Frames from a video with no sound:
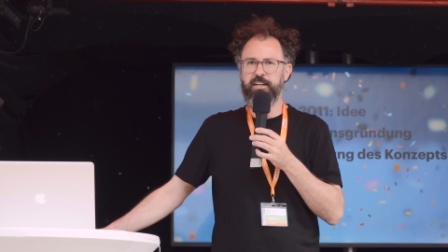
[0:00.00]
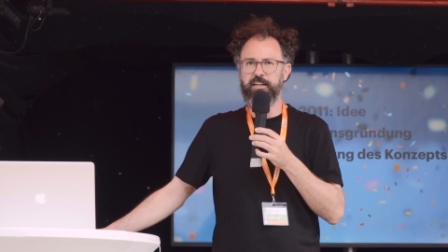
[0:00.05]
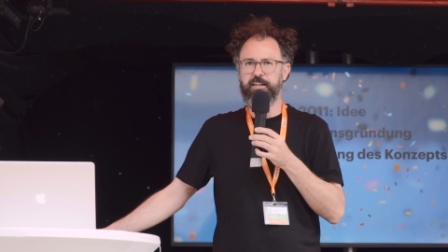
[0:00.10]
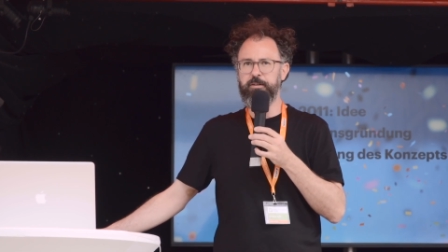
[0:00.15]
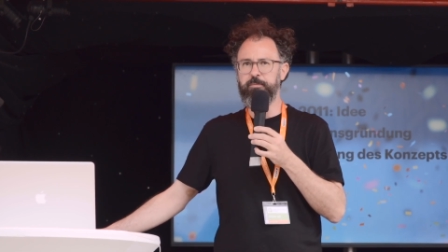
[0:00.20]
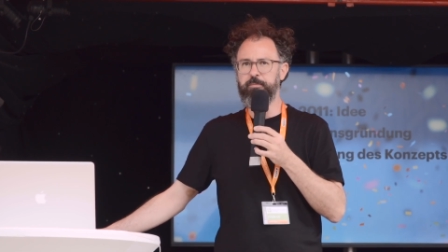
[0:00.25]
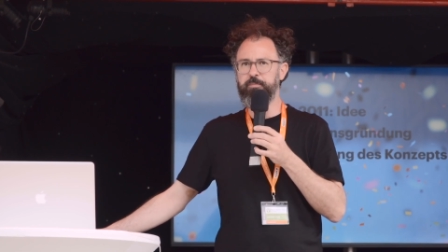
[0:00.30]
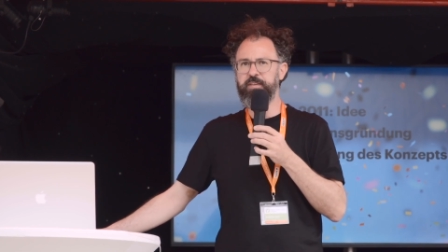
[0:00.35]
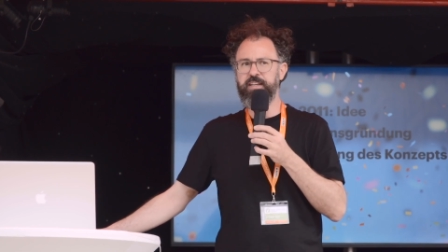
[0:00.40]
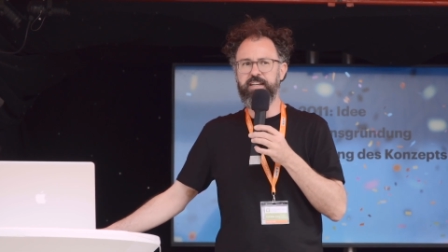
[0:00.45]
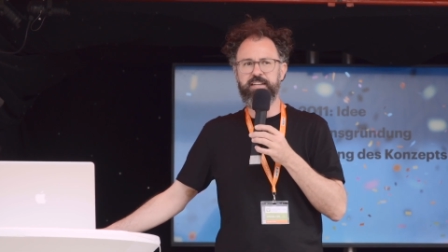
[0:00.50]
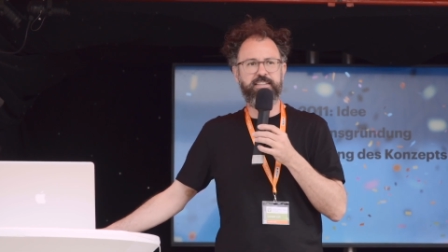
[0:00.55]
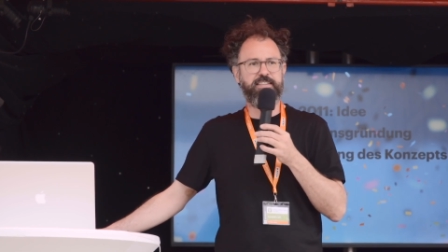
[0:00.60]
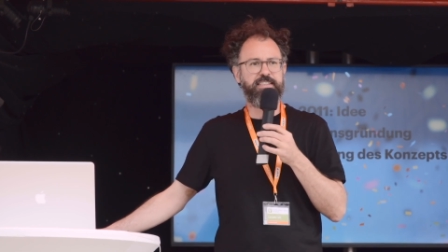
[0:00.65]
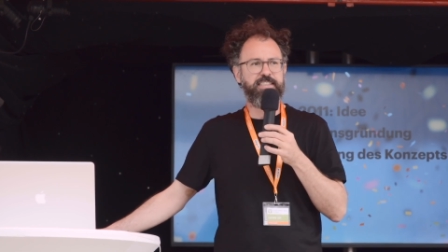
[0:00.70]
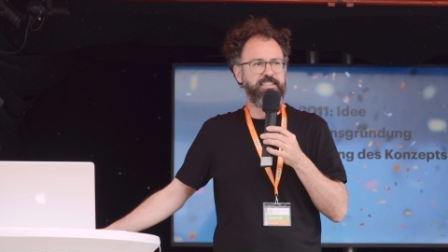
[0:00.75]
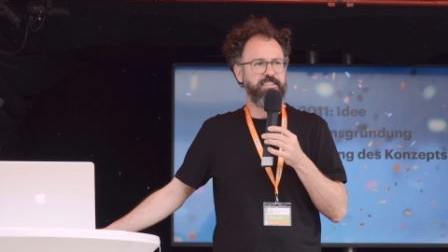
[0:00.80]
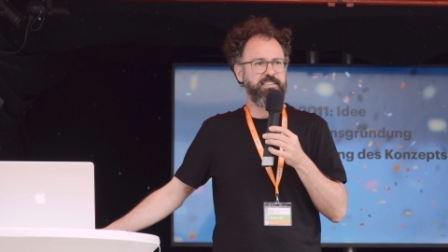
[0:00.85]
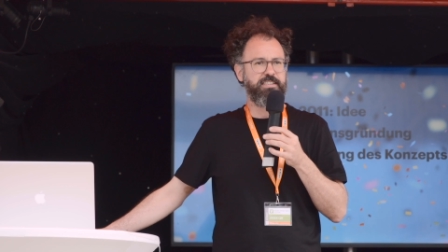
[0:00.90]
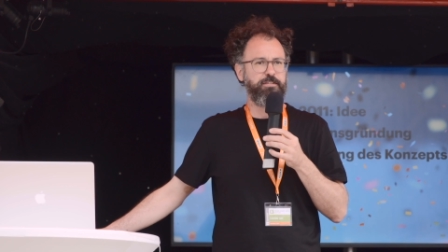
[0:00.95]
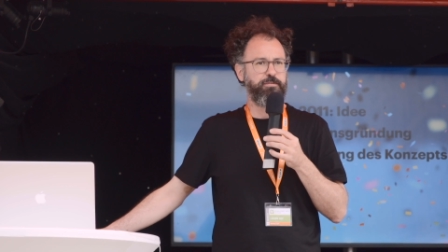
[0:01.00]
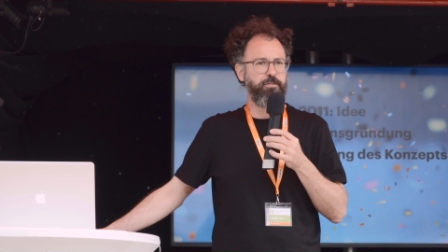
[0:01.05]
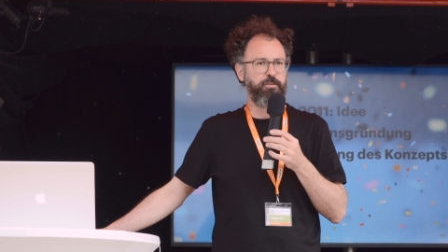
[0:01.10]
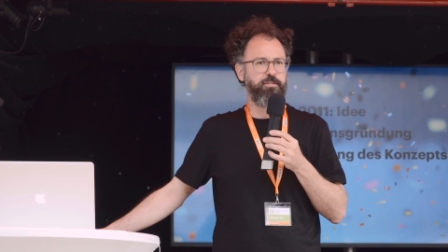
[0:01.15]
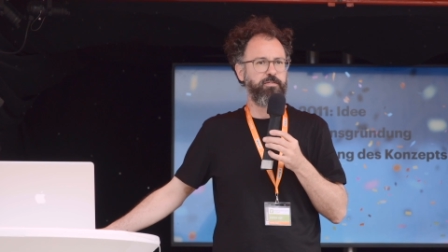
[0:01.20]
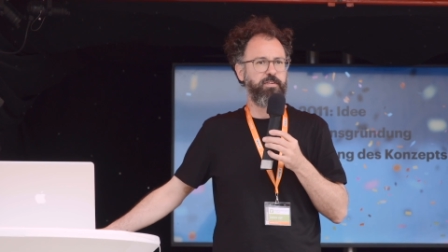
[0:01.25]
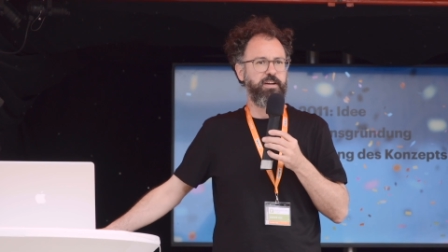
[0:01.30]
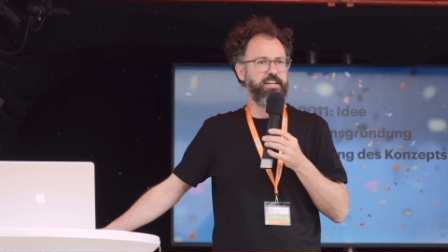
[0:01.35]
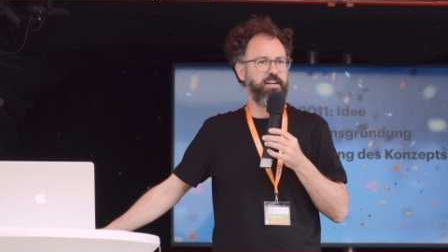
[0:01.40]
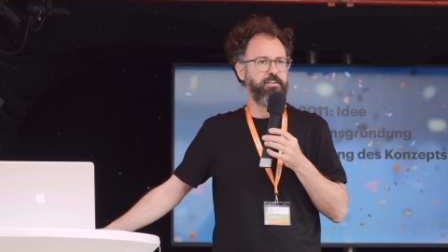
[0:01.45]
Ähm, nichts
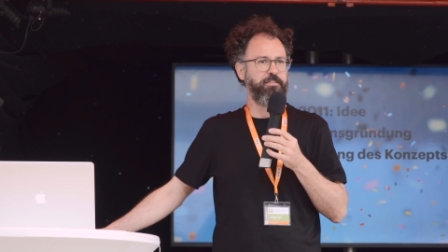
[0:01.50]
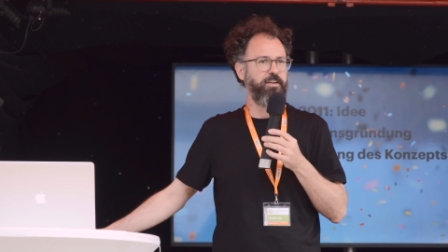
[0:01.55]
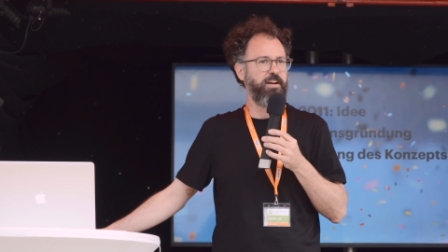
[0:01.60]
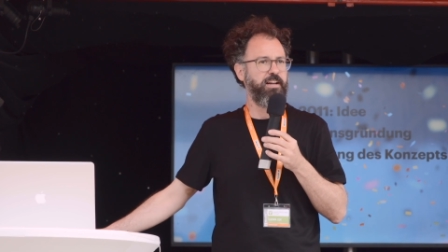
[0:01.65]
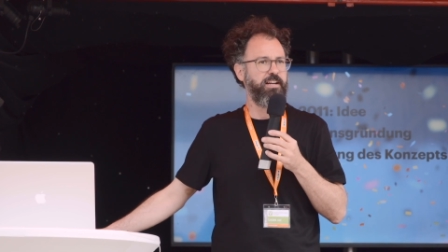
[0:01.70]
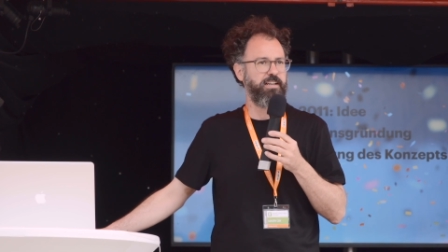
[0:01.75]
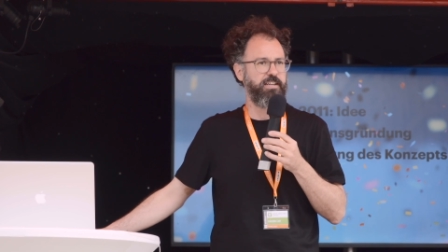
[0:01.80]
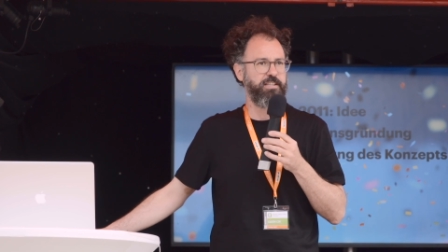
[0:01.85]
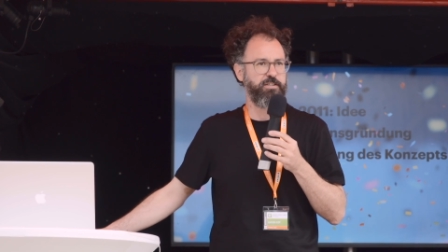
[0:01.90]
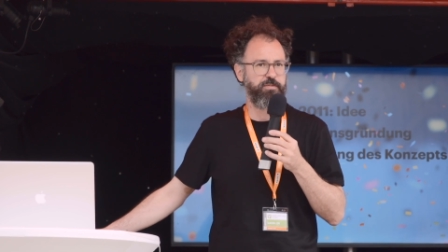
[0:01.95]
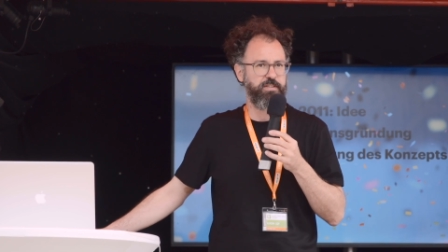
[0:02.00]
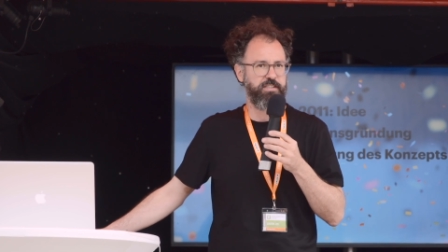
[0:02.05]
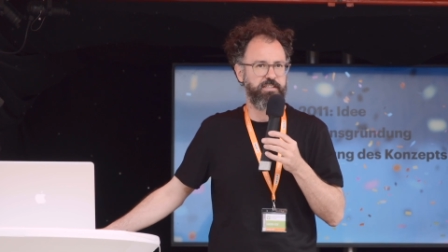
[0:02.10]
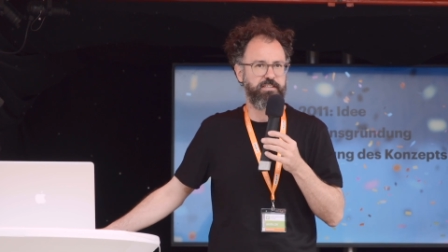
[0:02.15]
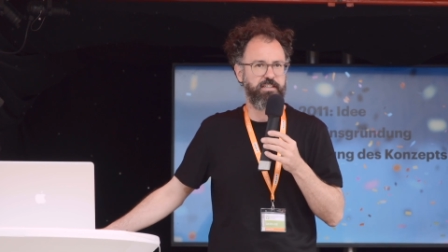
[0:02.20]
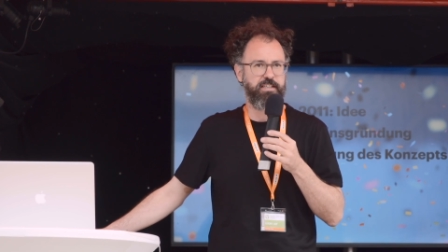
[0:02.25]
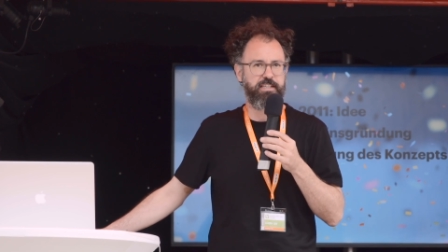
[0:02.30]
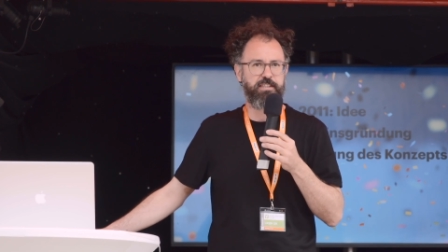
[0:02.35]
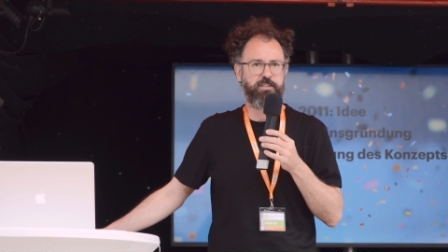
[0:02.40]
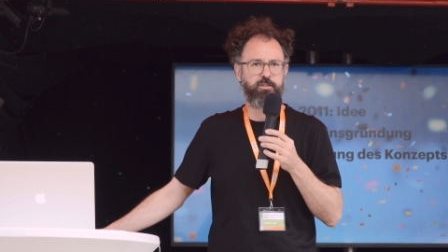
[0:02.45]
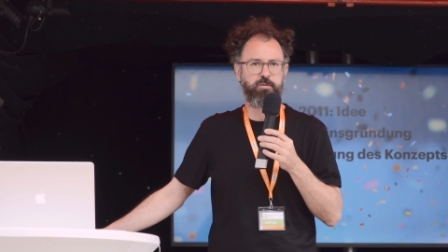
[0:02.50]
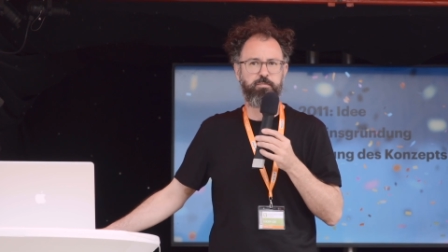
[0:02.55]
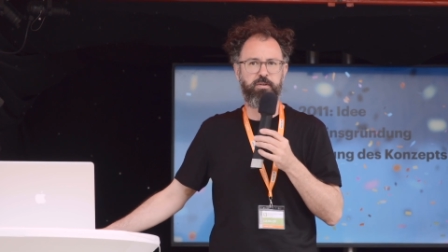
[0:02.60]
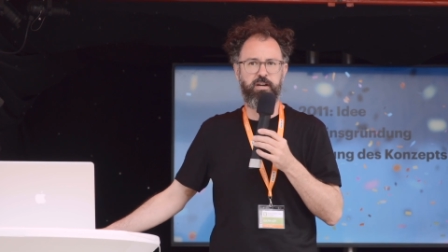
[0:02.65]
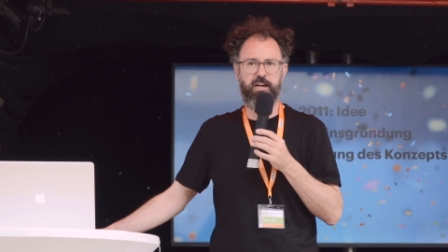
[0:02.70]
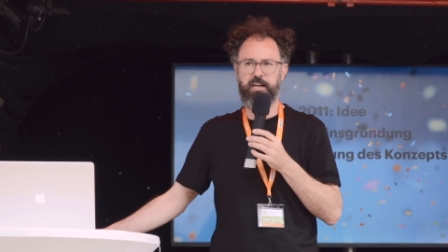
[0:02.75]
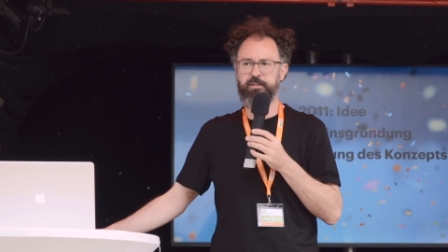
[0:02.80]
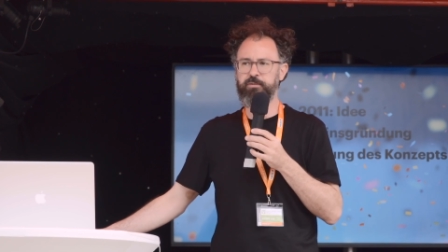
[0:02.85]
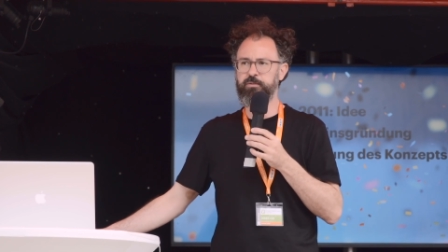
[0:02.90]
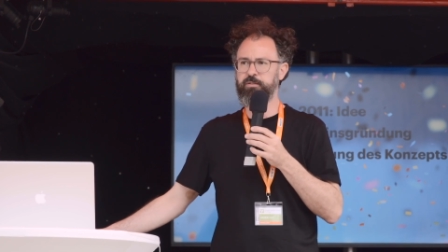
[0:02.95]
davon war der Fall. Also wir sind dahin zum
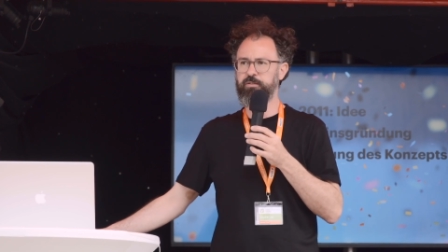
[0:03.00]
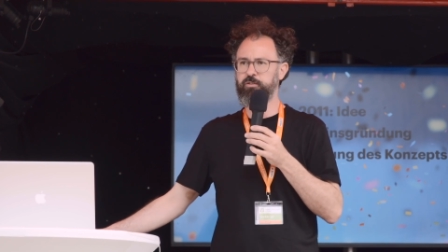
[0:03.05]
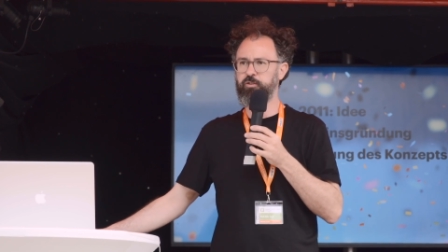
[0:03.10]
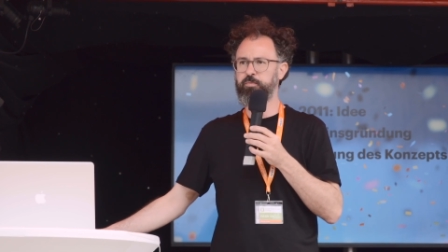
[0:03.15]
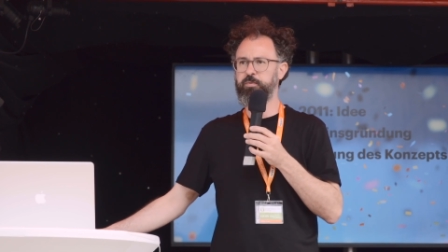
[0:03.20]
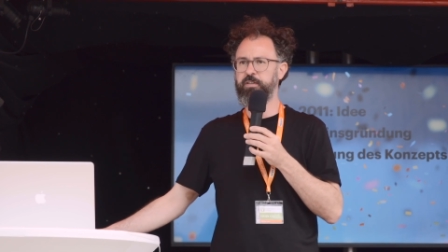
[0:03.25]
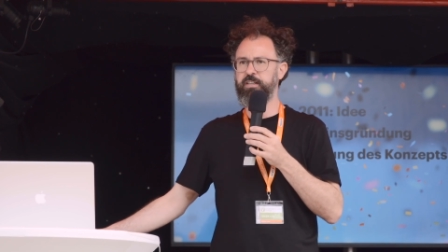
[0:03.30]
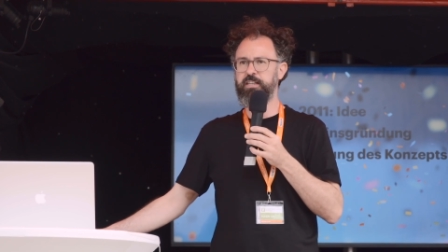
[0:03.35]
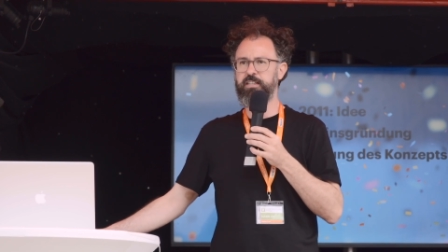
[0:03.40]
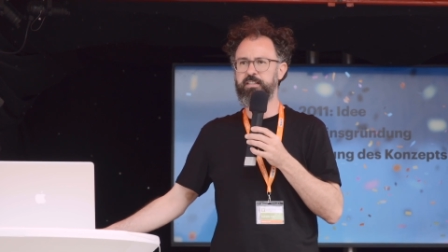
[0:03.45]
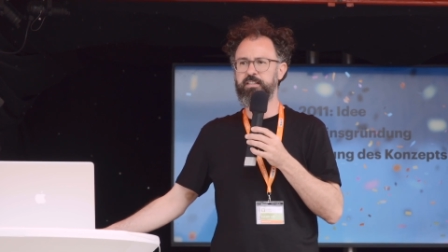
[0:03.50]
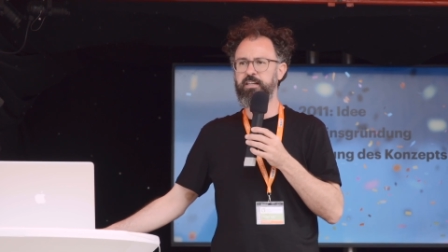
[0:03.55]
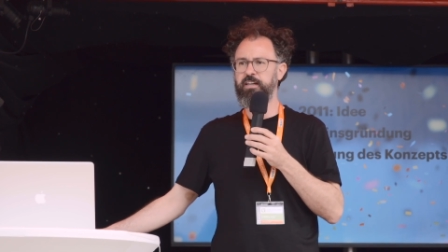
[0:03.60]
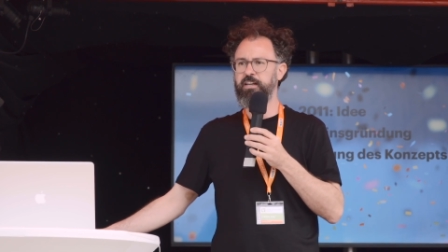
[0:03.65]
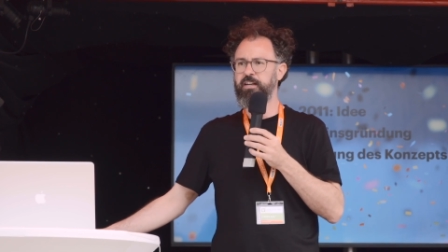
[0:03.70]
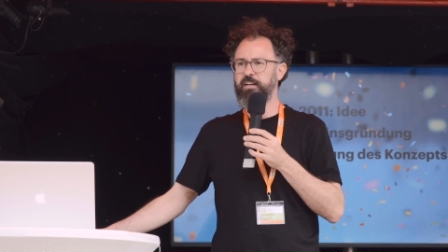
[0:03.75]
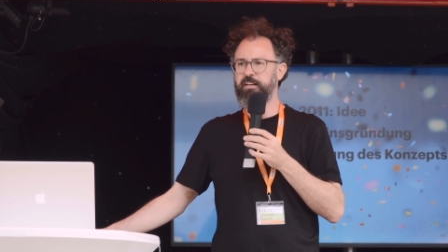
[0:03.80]
Beratungsgespräch,